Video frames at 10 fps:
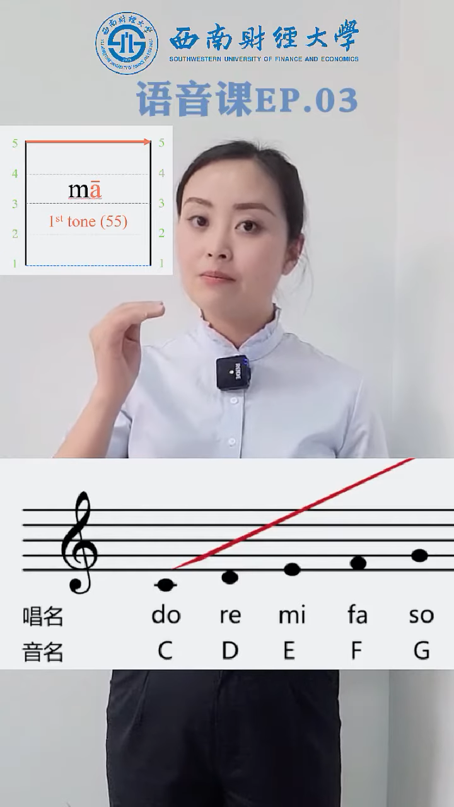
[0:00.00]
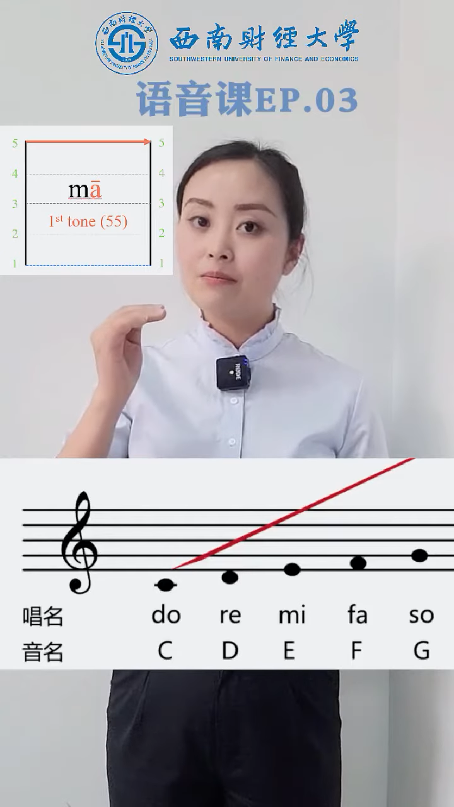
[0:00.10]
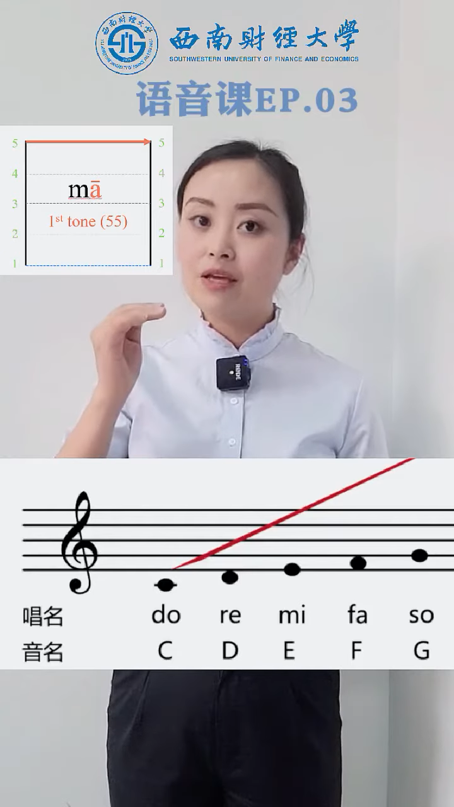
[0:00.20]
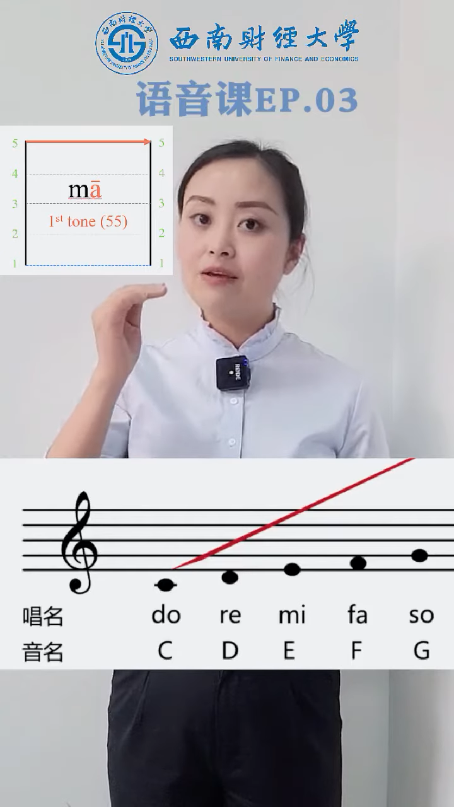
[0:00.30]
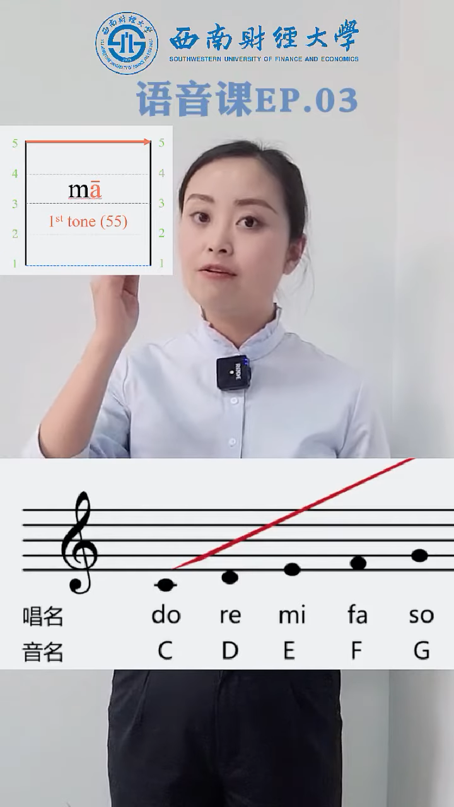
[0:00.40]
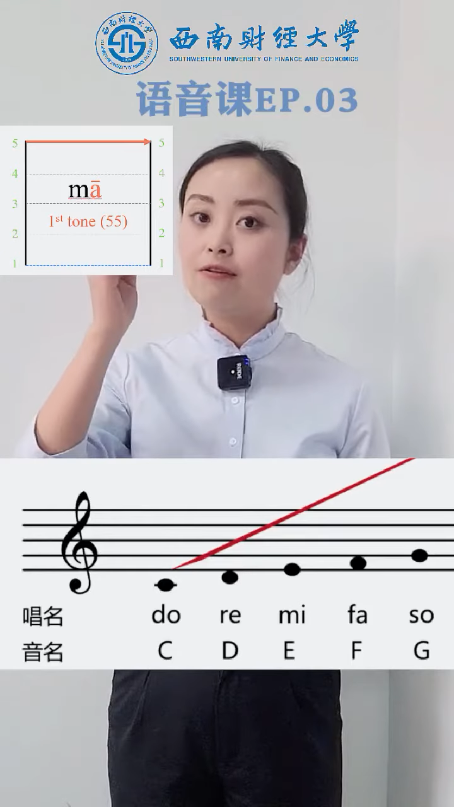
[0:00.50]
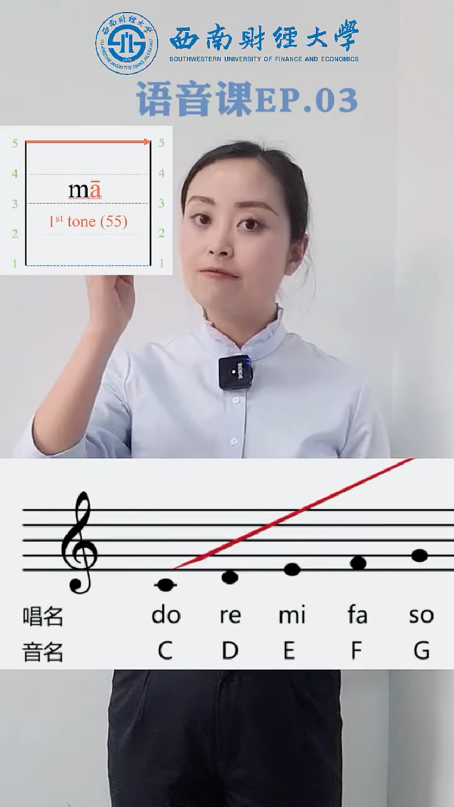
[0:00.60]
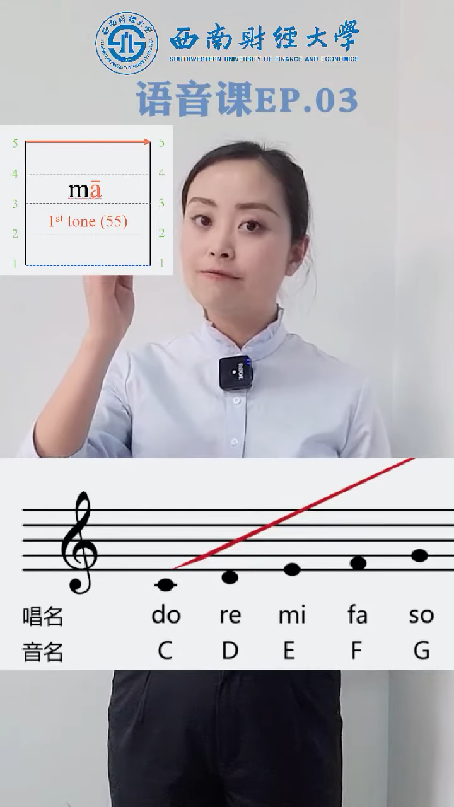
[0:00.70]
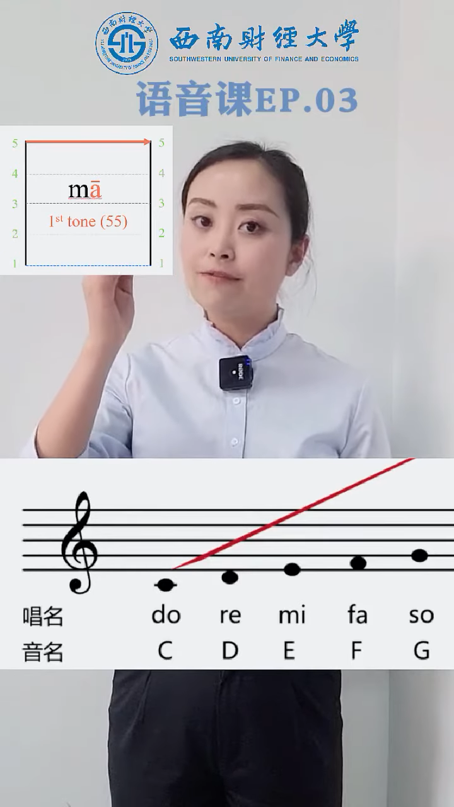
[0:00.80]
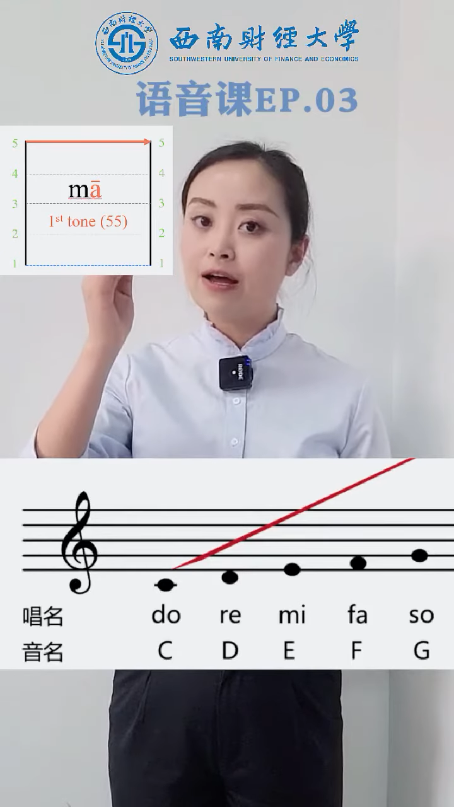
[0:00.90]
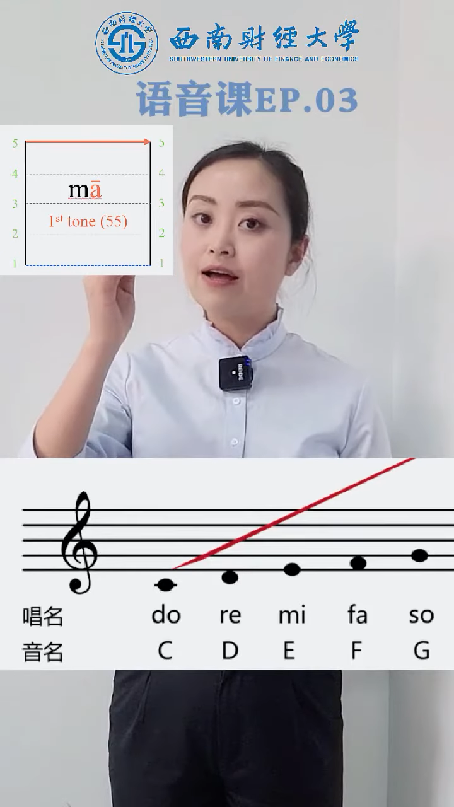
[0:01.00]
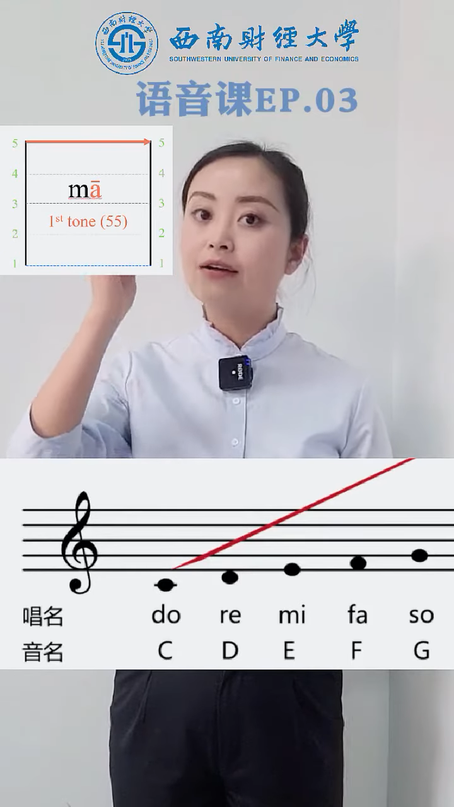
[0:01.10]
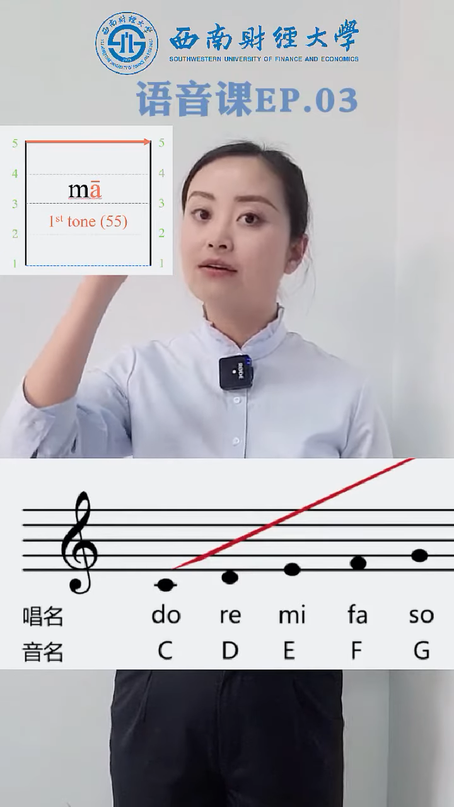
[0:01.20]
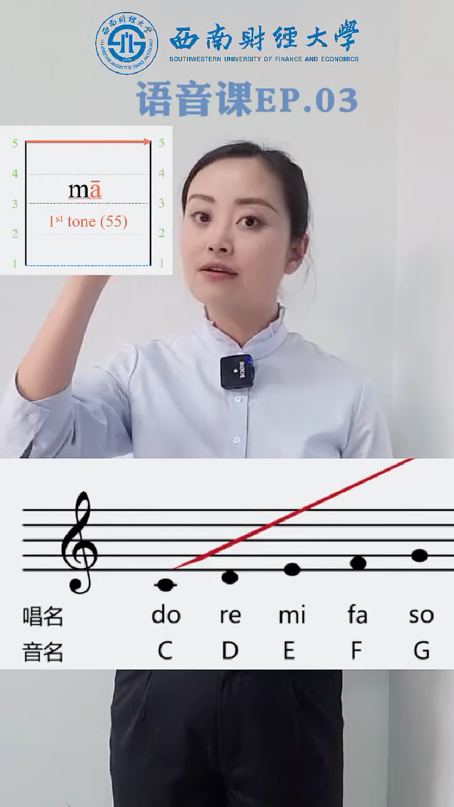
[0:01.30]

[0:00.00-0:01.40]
咪发